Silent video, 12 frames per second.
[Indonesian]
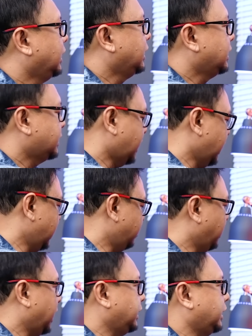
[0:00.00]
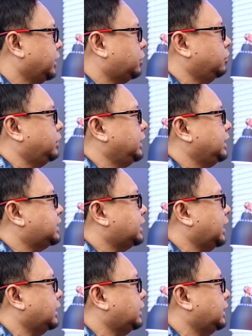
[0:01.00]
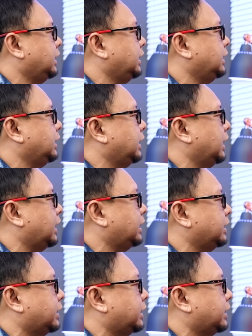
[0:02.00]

saya mainnya itu di settingan